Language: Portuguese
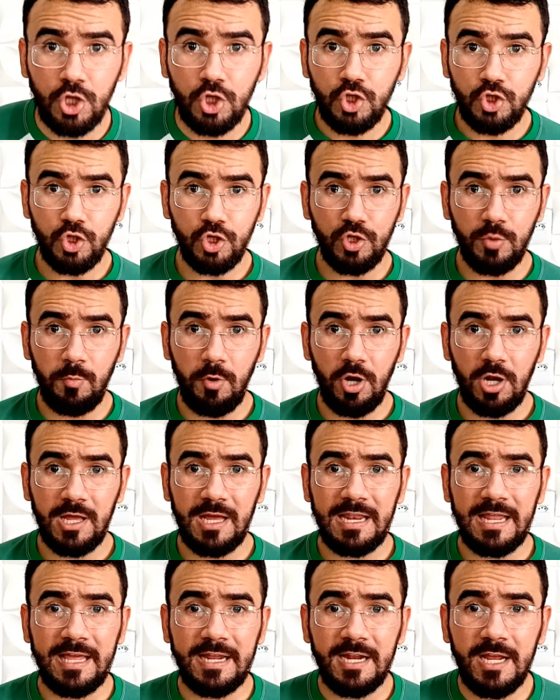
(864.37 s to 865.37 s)
Show de bola,
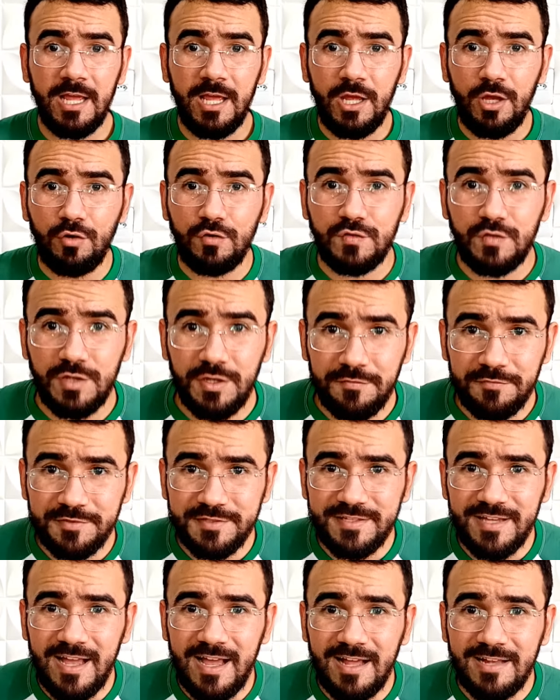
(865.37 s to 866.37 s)
galera! Eu sou Nivo
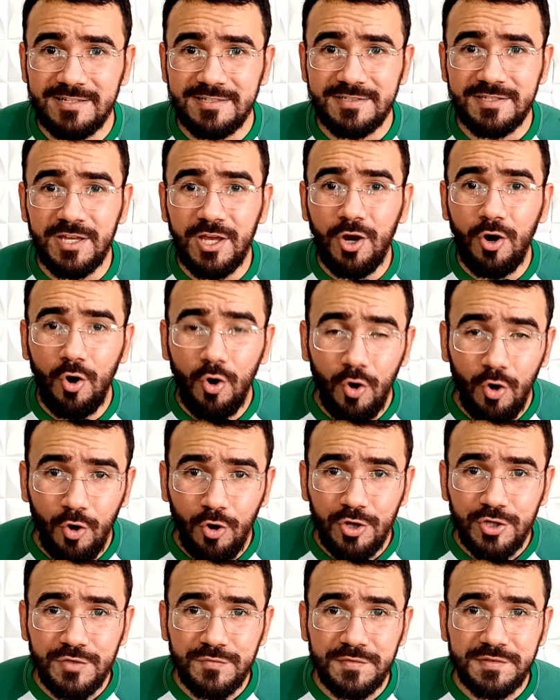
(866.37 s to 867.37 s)
Salles.
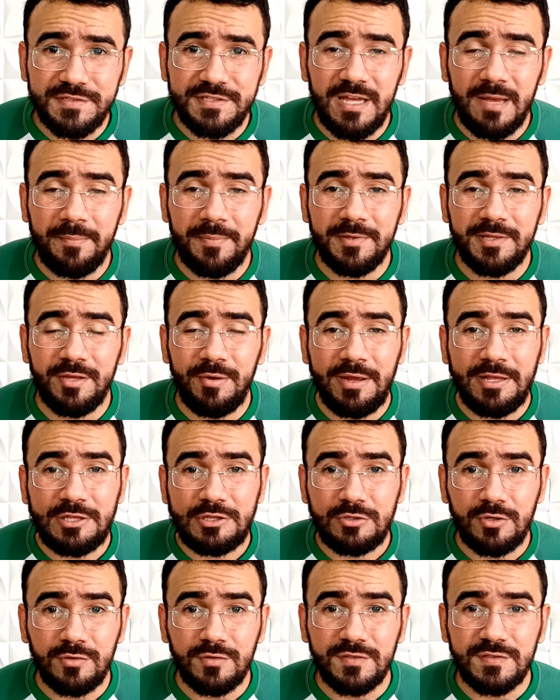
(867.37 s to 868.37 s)
Hoje você aprendeu a
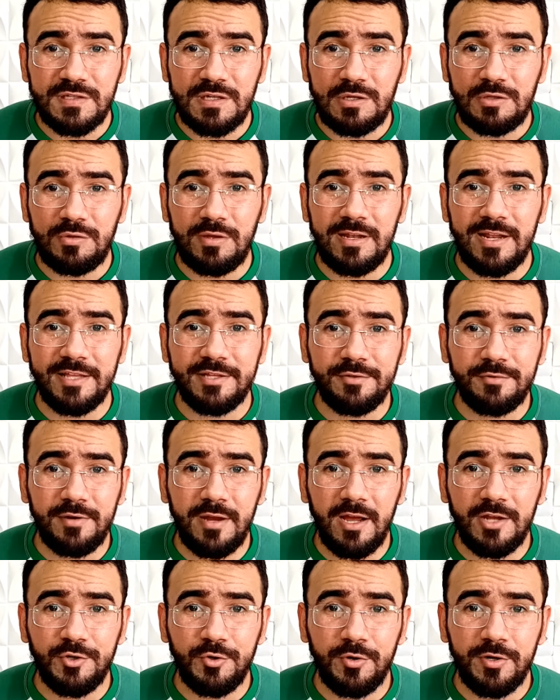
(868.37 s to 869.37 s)
introdução do
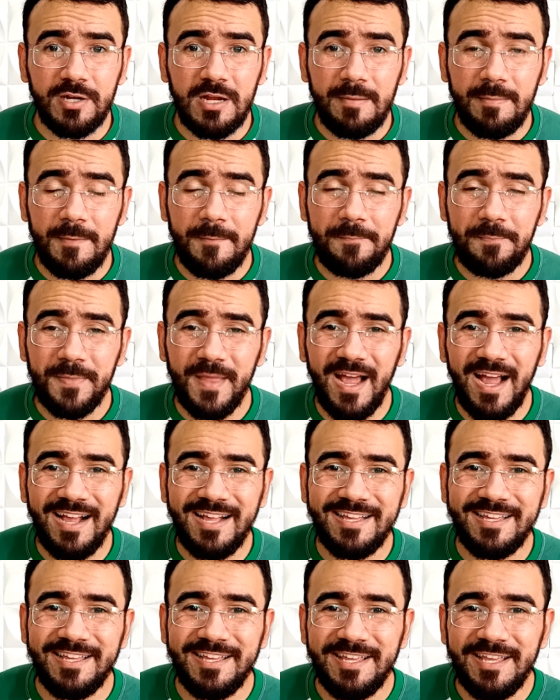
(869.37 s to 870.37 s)
eletrocardiograma
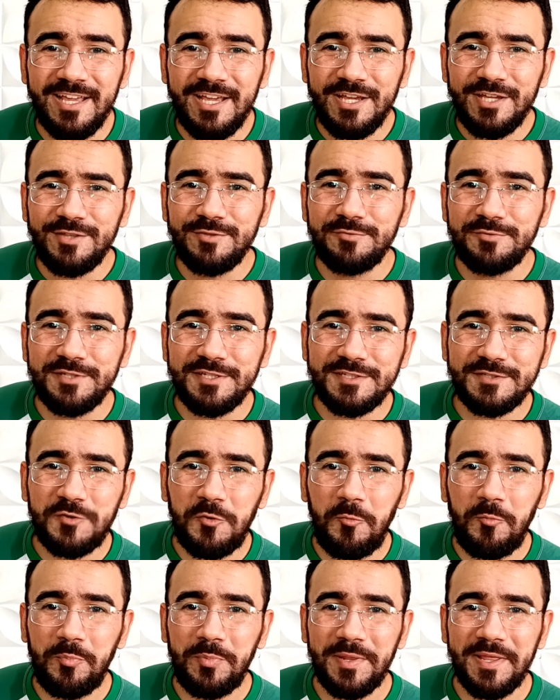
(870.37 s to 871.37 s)
aqui no
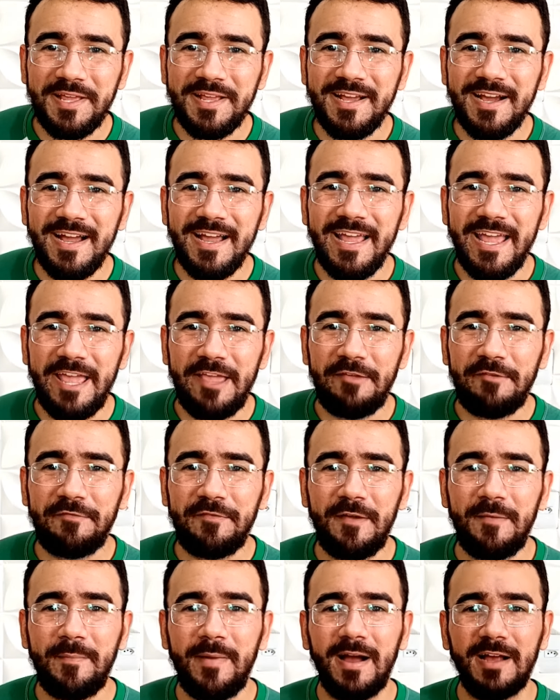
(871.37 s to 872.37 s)
Descomplica
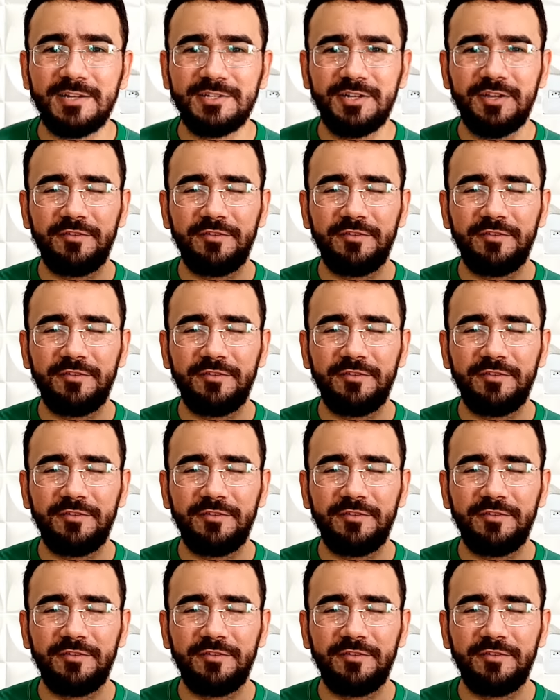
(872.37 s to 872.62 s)
Enfermagem.